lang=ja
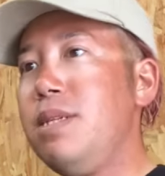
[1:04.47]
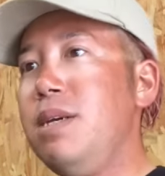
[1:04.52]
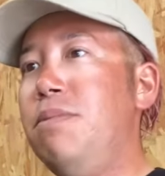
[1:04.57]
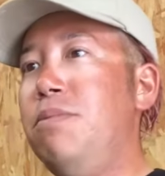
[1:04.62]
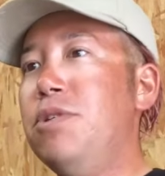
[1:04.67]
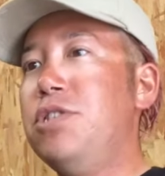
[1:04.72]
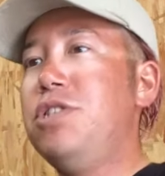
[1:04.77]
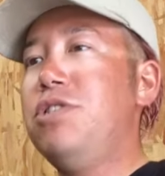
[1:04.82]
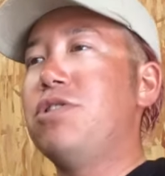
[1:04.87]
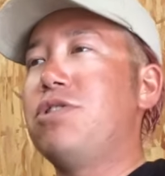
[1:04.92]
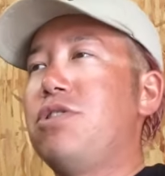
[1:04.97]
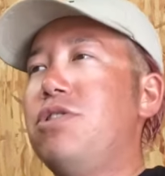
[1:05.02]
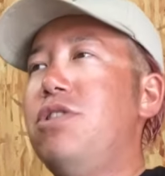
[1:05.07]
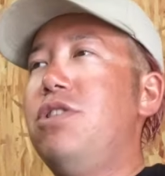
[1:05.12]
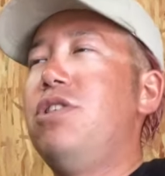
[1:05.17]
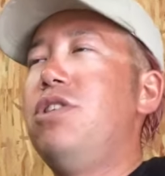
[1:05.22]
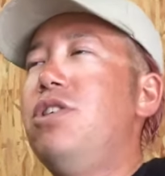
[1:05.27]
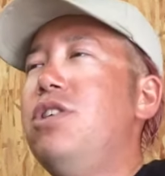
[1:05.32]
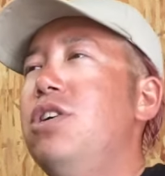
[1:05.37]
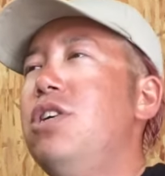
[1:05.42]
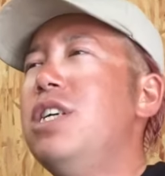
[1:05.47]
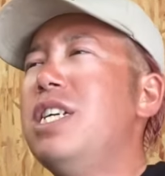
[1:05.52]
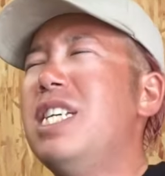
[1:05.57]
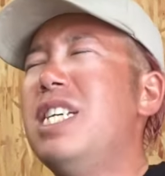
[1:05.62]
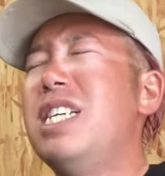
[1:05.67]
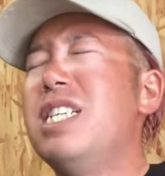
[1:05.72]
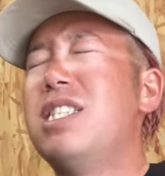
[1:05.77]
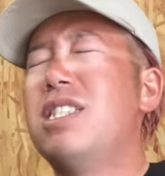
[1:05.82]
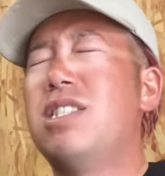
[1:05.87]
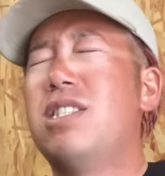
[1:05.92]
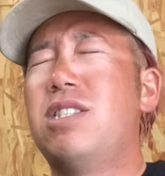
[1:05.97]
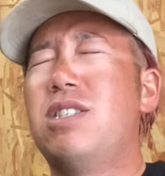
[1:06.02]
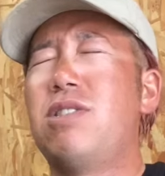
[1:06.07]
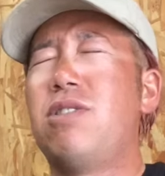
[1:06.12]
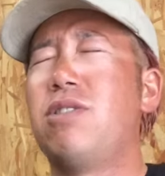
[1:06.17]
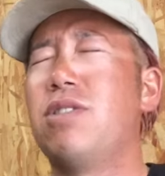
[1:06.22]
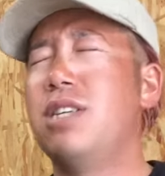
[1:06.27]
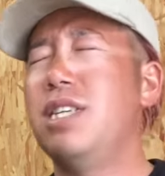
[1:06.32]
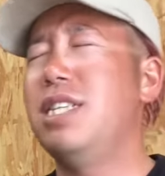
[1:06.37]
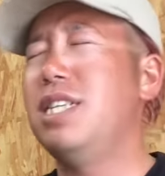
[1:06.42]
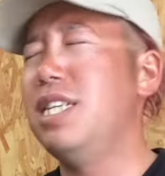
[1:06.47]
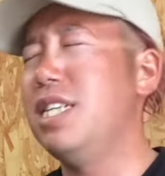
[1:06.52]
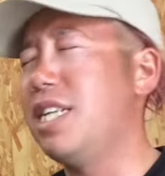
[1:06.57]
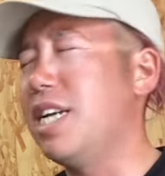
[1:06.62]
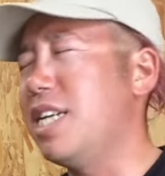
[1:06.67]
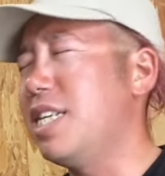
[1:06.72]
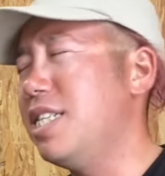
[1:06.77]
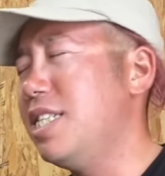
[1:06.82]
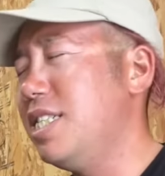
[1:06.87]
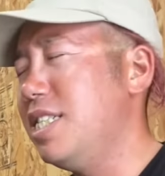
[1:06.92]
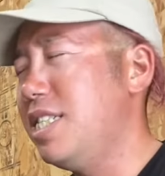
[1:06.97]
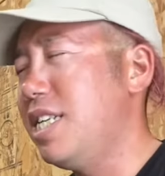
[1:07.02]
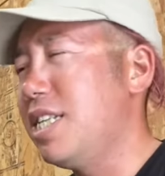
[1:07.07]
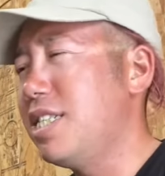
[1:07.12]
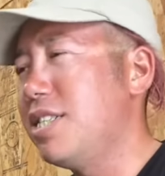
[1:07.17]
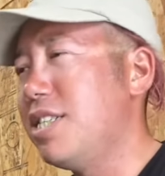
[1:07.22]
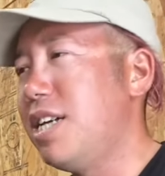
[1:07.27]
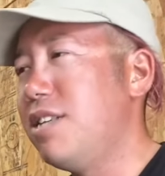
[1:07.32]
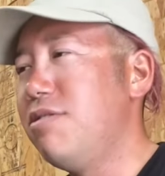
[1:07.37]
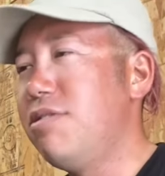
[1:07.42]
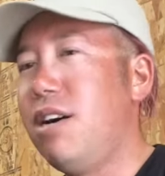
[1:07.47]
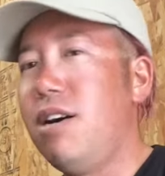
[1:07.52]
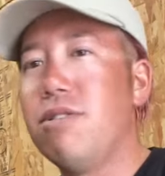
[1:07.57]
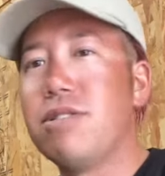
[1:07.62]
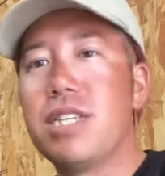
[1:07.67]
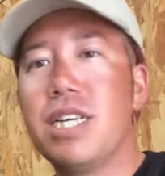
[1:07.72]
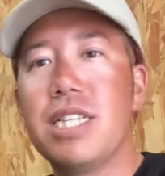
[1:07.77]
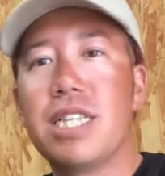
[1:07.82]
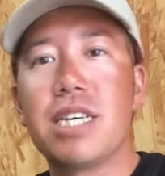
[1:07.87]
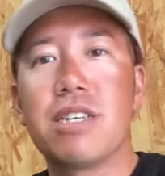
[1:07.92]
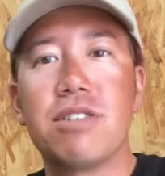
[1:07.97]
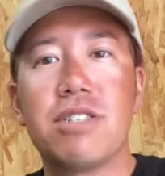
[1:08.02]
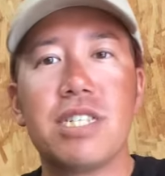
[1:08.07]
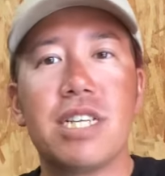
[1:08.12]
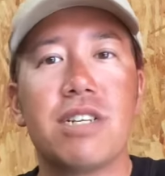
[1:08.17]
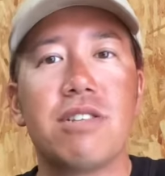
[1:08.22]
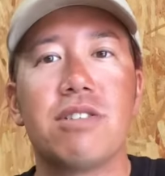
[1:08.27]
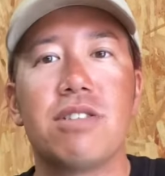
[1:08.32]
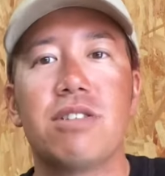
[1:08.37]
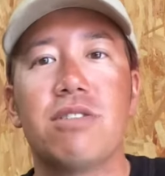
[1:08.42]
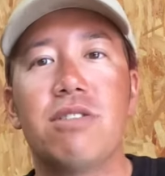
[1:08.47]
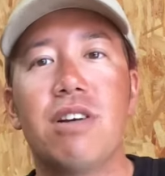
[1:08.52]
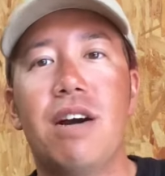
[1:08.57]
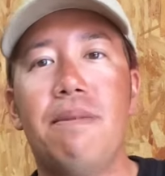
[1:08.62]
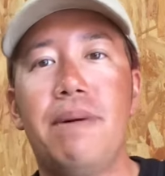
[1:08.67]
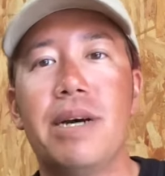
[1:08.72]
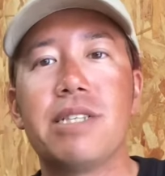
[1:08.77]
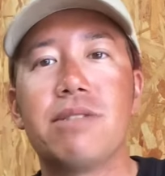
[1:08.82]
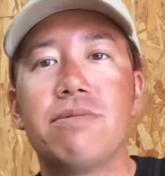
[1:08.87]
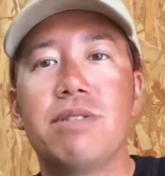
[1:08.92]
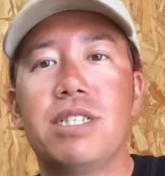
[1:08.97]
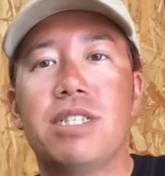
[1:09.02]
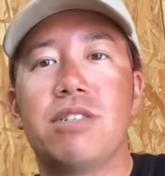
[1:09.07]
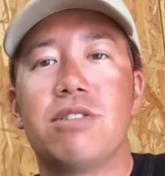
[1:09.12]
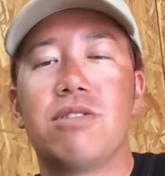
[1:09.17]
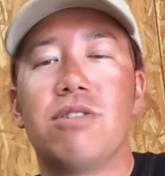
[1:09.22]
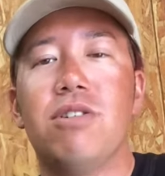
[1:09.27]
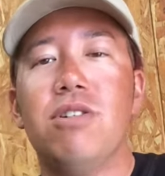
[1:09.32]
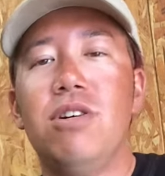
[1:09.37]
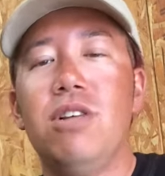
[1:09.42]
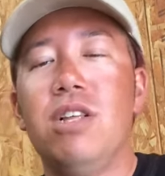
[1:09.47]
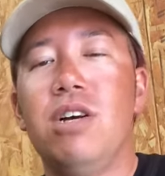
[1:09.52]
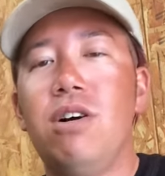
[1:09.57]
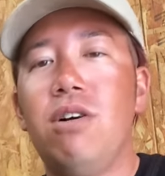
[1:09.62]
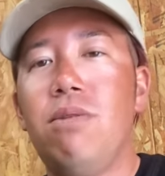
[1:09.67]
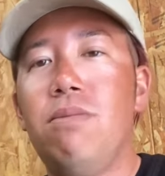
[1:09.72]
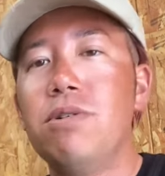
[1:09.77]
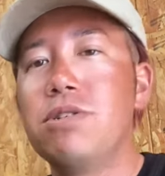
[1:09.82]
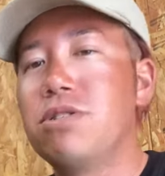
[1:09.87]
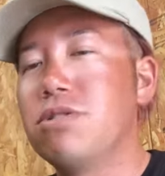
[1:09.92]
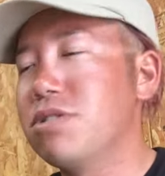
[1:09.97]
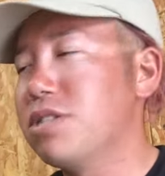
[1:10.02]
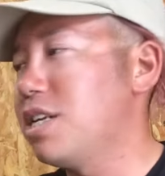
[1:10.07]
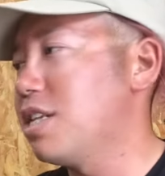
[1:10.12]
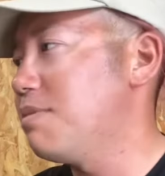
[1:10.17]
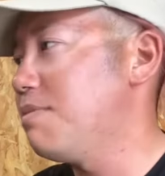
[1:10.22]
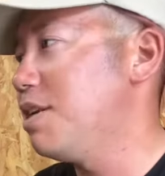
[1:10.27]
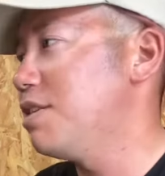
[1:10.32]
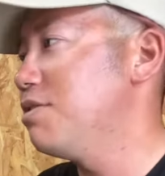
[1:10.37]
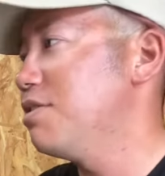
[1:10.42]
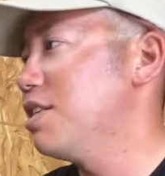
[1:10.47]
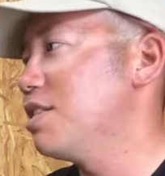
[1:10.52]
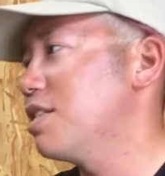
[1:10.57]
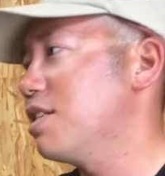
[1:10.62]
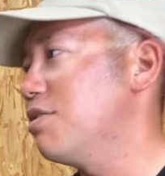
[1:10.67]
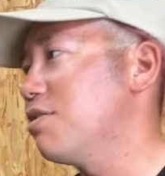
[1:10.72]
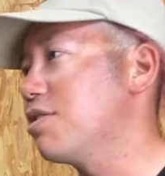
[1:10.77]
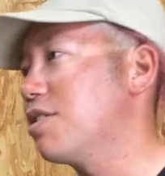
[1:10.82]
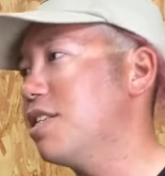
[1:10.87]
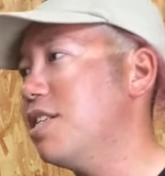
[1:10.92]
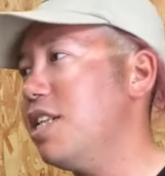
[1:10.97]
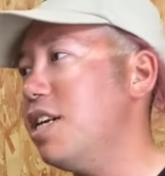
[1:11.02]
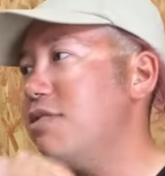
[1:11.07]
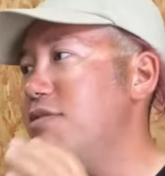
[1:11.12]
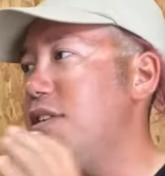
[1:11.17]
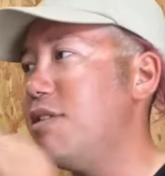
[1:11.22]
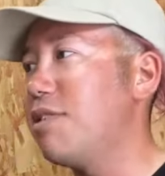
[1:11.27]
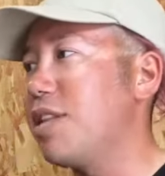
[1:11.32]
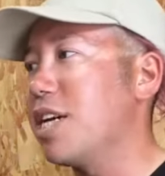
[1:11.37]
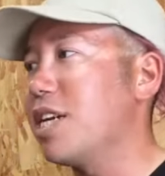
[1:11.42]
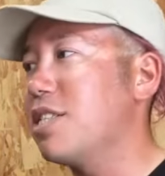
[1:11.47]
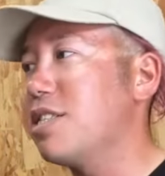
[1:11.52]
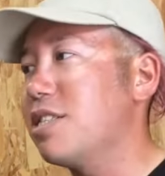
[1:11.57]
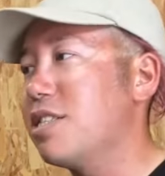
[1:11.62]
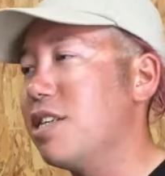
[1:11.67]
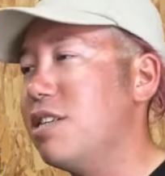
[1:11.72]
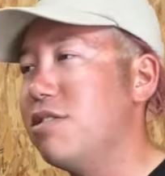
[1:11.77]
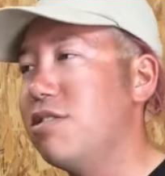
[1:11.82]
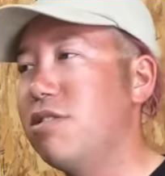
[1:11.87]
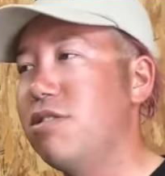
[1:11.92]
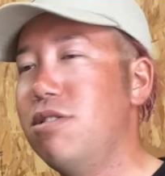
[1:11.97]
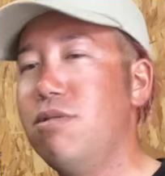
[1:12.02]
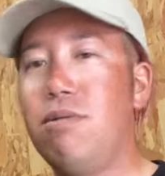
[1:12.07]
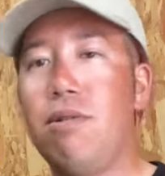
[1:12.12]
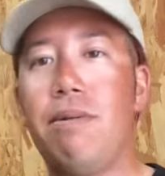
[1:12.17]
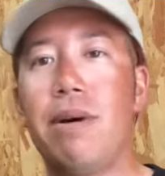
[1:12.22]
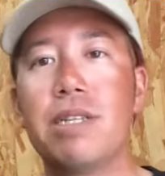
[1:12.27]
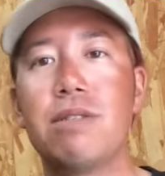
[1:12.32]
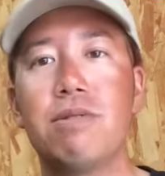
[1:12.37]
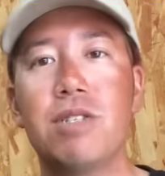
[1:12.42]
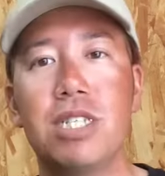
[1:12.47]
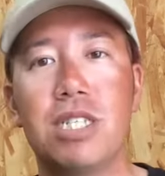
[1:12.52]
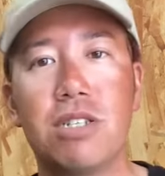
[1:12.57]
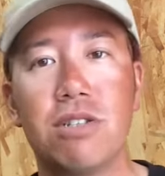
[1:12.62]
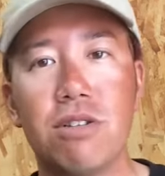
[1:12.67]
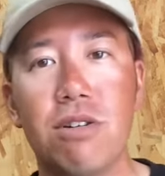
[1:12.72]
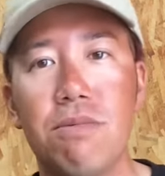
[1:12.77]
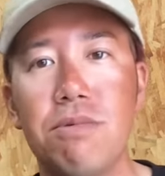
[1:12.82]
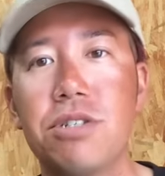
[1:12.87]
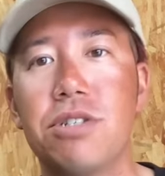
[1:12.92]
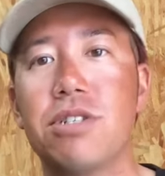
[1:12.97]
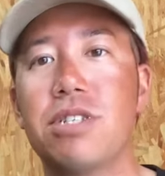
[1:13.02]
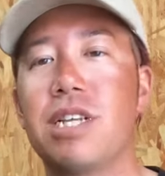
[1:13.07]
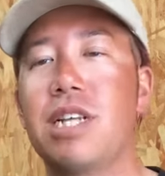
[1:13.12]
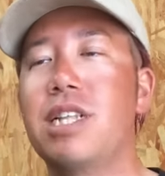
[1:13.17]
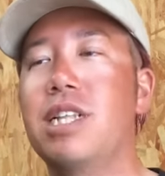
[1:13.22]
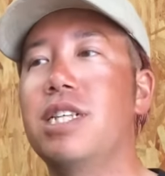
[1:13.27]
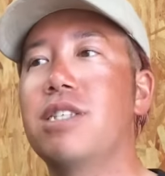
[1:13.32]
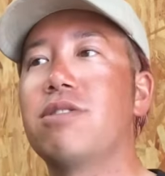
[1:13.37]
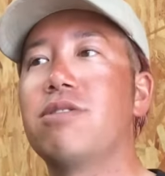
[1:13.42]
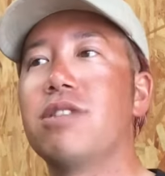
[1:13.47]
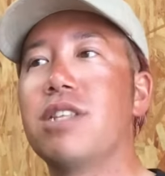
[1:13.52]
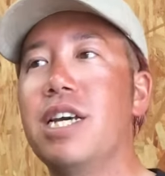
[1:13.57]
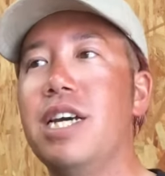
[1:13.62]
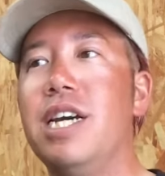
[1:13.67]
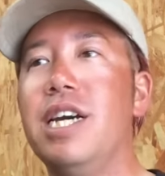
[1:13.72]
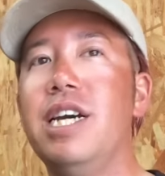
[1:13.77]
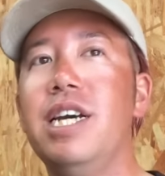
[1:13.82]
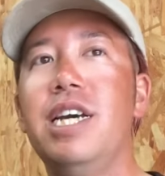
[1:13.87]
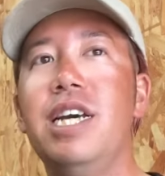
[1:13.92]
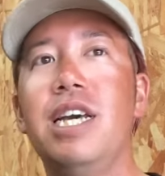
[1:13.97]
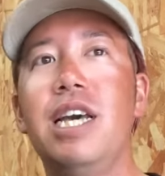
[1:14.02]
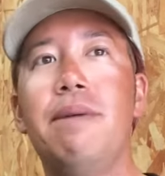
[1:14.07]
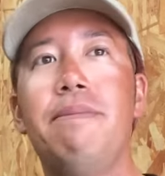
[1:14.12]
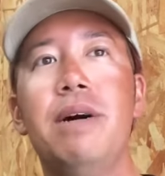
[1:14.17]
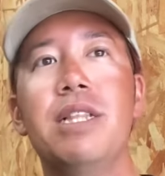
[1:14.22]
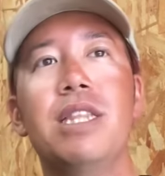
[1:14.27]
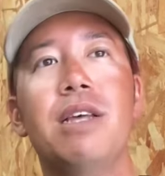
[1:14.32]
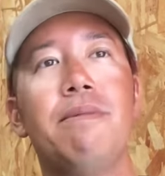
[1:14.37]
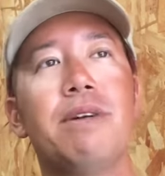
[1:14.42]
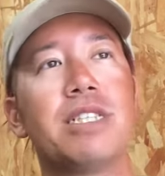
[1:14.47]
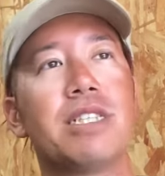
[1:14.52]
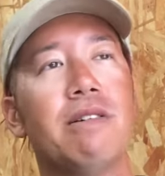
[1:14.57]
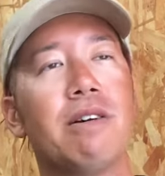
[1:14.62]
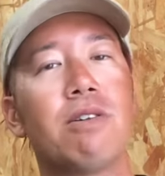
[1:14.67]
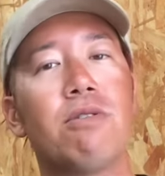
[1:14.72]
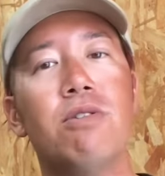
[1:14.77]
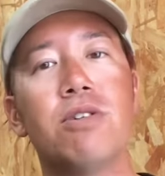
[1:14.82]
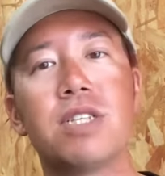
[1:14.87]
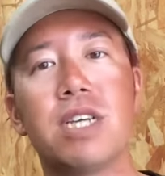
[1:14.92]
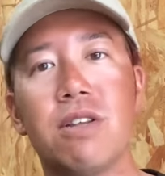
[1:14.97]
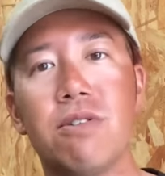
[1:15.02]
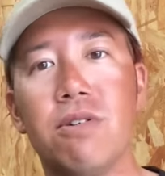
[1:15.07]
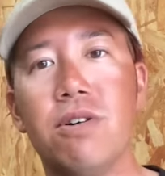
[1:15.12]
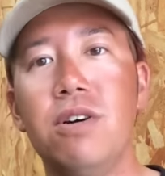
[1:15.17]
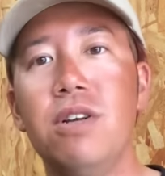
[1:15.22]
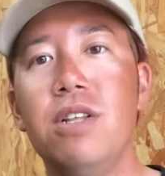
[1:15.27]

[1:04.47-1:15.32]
もちろんその日その日に適切なルアーを選択していくっていうのがバスフィッシングの面白さでもあるんですけど好きなルアーを投げ続けるっていうのもバスフィッシングの面白さですのでバンタマンさんは後者の